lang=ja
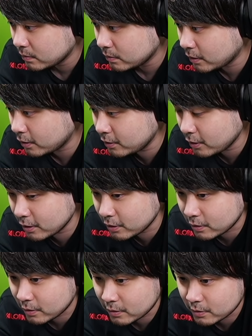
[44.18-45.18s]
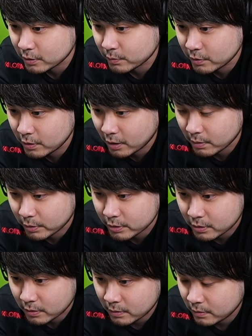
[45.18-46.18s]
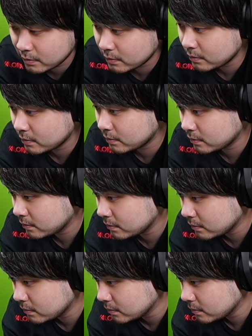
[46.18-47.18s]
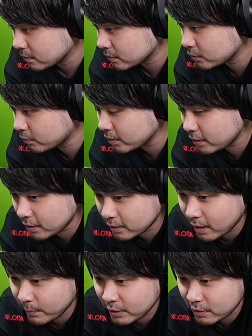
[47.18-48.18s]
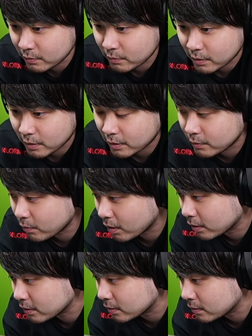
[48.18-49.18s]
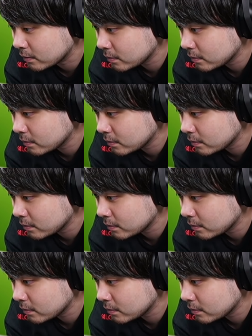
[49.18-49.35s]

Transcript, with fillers: なりたい自分になればいいじゃんそれがダメっていうのがなんかよくわかんないな